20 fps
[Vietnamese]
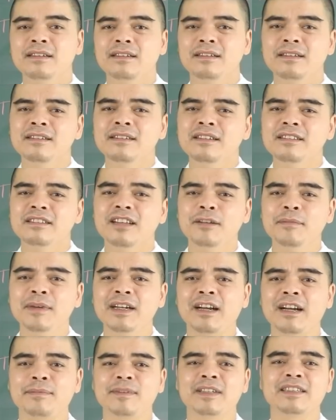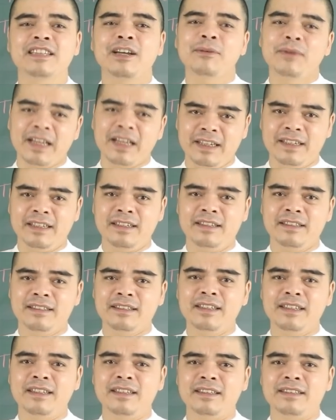Nữ giới mà gặp được sao này ấy,
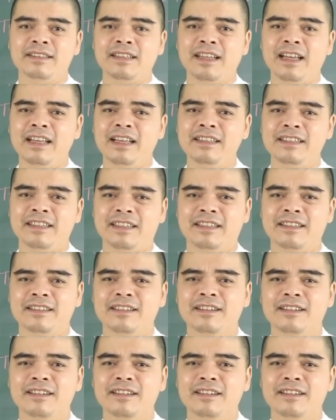thì sẽ gì